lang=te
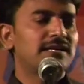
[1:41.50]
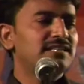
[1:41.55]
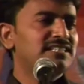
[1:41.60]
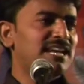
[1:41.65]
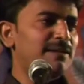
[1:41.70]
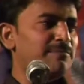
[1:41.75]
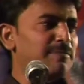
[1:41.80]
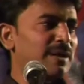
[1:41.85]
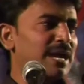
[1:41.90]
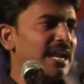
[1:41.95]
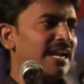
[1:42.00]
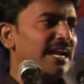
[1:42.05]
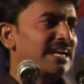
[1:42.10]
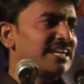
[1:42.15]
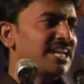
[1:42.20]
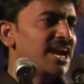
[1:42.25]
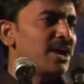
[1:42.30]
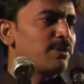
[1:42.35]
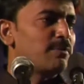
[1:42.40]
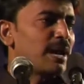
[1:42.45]
చెప్పగలిగే
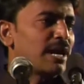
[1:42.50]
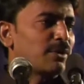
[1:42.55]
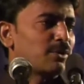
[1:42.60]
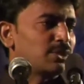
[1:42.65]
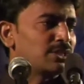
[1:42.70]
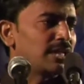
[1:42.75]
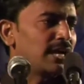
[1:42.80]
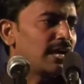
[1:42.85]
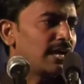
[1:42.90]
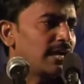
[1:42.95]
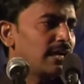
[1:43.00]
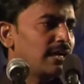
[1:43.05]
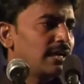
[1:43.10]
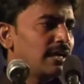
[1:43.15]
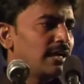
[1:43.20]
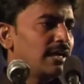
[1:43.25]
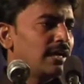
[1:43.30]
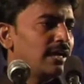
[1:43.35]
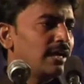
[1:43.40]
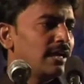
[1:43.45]
డేరు మనకుందా
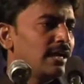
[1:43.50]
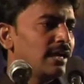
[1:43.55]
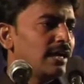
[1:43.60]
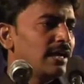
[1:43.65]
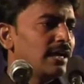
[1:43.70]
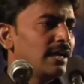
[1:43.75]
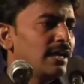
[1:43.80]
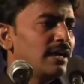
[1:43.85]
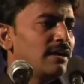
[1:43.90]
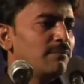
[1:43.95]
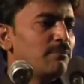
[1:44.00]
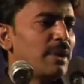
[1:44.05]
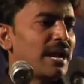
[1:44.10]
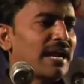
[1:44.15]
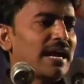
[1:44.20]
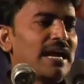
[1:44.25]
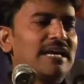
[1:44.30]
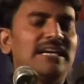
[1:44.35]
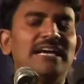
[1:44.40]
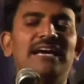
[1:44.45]

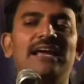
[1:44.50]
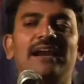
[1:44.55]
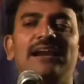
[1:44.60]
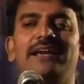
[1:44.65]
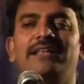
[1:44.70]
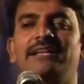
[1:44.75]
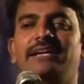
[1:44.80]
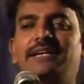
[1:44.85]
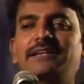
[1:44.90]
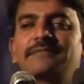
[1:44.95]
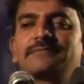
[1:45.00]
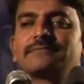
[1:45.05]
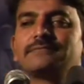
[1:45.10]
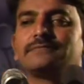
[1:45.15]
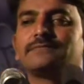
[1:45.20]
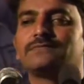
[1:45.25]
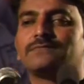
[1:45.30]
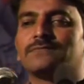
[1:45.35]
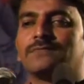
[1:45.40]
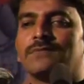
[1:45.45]
మనకు ఆ డేర్ లేదండి
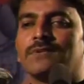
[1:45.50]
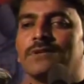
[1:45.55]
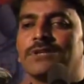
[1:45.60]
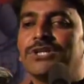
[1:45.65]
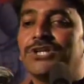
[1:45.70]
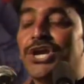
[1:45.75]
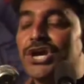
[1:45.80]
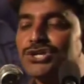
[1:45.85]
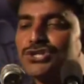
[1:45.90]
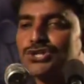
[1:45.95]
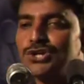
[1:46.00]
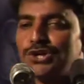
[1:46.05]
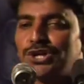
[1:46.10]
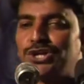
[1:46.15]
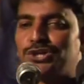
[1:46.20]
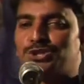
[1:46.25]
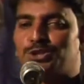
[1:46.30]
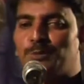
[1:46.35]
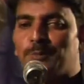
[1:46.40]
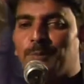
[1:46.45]

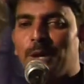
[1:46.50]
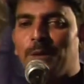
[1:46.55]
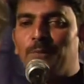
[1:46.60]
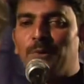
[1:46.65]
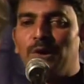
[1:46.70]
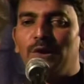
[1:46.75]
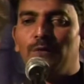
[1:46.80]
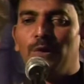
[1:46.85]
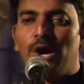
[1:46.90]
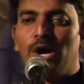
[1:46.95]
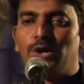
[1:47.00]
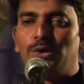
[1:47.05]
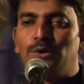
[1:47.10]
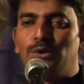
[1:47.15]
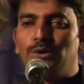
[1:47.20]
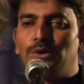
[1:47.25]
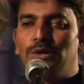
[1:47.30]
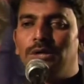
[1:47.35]
యేసుక్రీస్తు ప్రభుల వారు